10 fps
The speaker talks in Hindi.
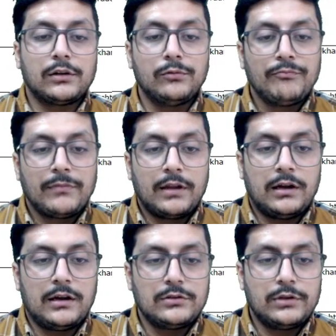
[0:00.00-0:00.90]
दिखा देता हूँ
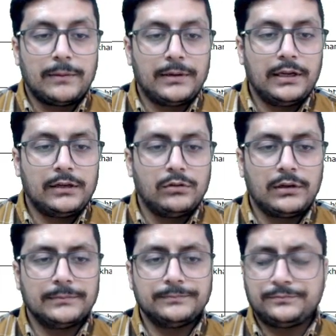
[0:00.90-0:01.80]
जो यहाँ पे एक
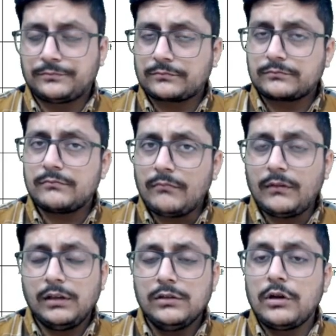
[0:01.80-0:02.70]
और
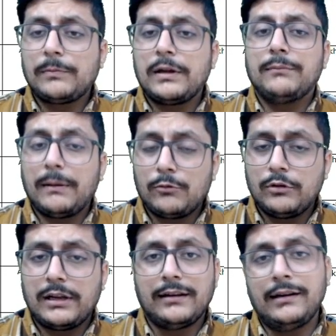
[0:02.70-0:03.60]
जॉब कार्ड में
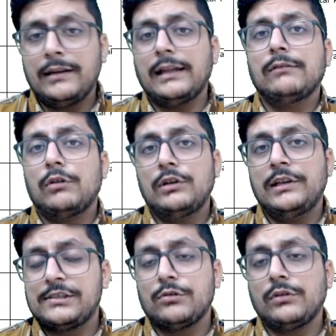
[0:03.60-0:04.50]
आपको कह रहा था डिनाइल
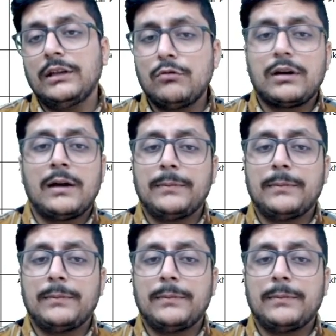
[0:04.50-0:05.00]
वाली लिस्ट होती है वो